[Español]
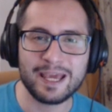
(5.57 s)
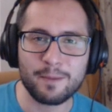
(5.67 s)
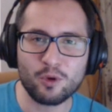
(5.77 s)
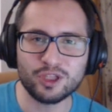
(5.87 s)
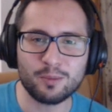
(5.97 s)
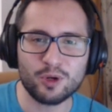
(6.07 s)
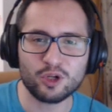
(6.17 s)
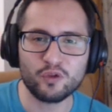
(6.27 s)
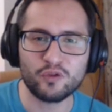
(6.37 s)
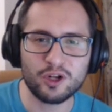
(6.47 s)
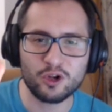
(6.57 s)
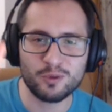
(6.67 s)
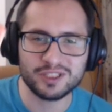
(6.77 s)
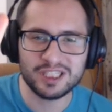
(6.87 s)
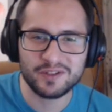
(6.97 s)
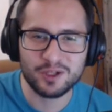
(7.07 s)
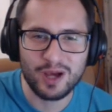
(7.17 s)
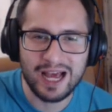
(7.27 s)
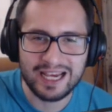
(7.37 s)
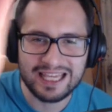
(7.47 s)
Montapuerco Ciclo, como estáis viendo
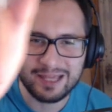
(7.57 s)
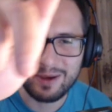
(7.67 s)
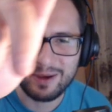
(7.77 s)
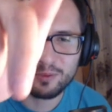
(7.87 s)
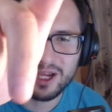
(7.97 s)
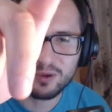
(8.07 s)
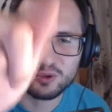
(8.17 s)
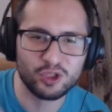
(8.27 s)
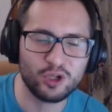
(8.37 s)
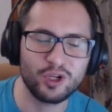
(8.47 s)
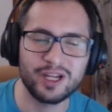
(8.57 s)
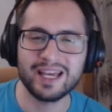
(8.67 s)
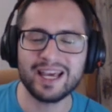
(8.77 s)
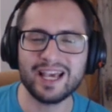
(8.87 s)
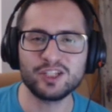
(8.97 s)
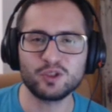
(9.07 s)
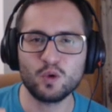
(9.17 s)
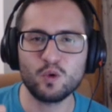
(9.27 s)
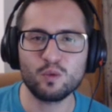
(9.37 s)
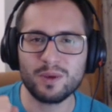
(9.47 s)
aquí debajo mía justo, es
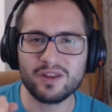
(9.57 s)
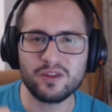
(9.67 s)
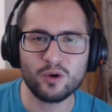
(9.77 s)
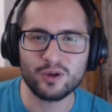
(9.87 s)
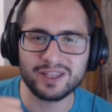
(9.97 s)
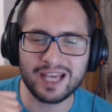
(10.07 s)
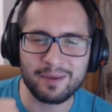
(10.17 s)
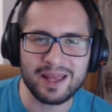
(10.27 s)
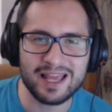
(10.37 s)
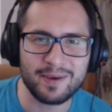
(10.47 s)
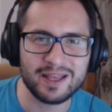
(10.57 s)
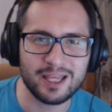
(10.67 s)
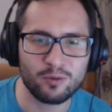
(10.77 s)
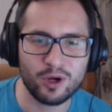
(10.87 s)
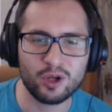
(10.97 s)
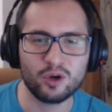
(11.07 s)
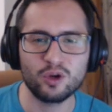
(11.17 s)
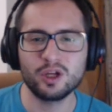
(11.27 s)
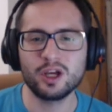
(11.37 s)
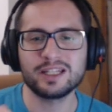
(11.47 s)
un mazo tremendamente bueno,
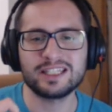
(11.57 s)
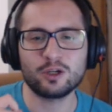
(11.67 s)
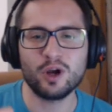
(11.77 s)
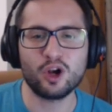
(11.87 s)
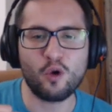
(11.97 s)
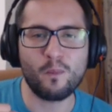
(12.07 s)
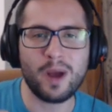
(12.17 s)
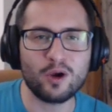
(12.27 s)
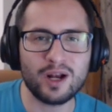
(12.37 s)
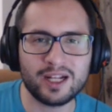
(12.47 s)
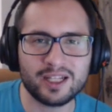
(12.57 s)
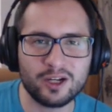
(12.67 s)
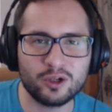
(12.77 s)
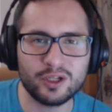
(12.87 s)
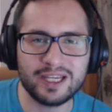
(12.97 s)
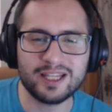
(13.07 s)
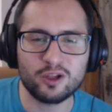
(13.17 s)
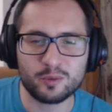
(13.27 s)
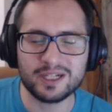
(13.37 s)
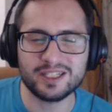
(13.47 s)
se juega con mago eléctrico y de
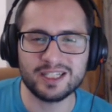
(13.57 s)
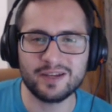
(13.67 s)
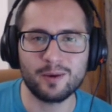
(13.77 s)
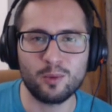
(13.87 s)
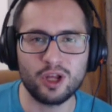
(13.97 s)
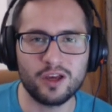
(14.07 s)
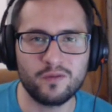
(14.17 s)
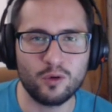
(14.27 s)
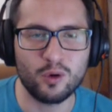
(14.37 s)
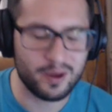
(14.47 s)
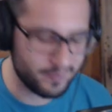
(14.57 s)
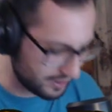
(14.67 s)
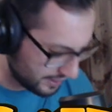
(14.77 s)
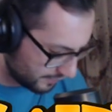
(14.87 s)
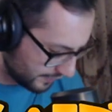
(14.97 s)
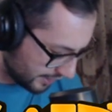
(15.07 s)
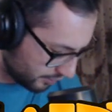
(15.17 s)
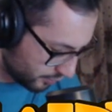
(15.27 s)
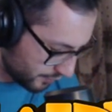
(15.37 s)
normal se lleva bola de fuego en vez del veneno,